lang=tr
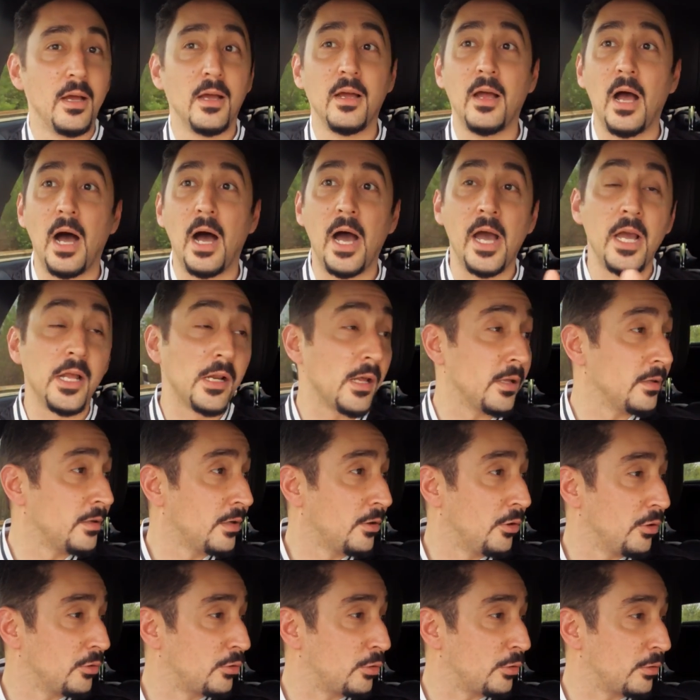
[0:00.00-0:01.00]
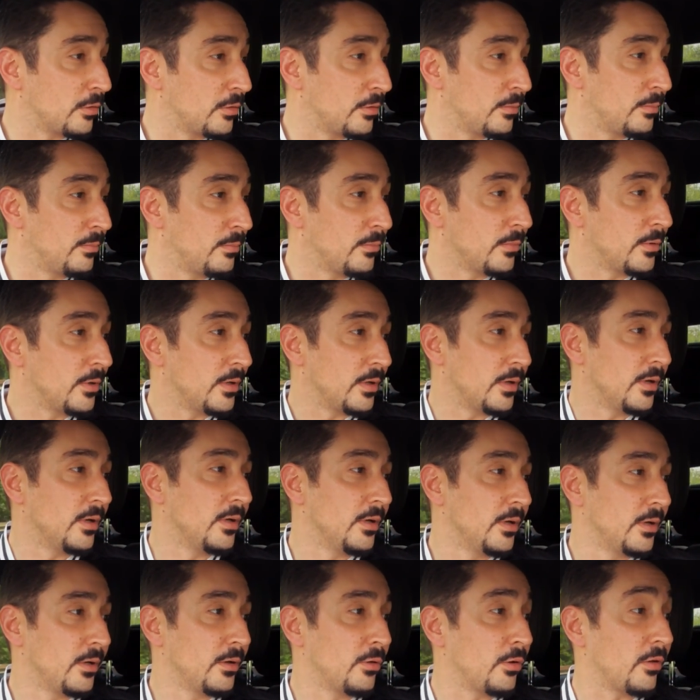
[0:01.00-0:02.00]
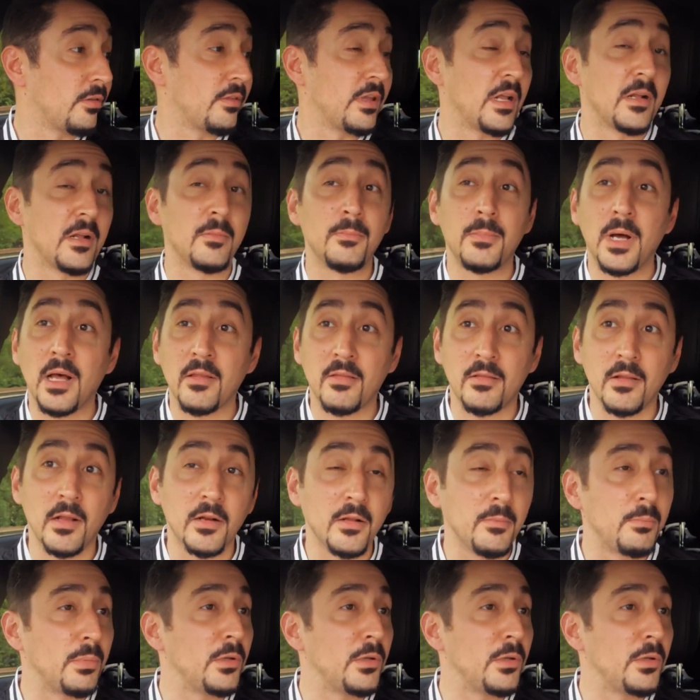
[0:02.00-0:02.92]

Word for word: e, ayranı götürdüm, e, gösterdim. Bazıları Aynen.